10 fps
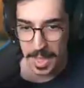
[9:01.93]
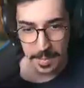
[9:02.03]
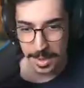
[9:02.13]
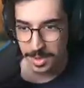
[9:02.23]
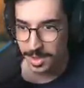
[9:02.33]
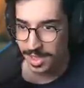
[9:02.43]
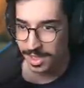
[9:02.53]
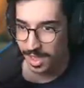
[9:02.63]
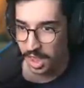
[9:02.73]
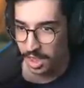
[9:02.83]
والله ما توقع
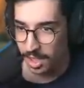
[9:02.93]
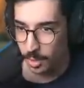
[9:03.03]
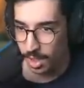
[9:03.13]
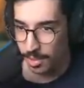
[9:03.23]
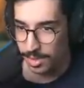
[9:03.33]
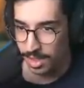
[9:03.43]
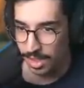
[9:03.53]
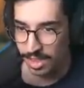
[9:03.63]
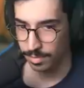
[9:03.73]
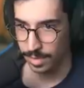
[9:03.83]
الطق الثاني وراها
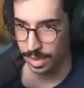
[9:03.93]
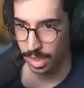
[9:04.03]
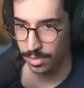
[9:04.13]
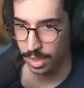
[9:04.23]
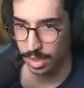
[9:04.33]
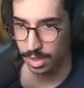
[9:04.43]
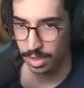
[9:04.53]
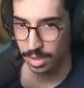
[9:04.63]
بسرعه تكفى لك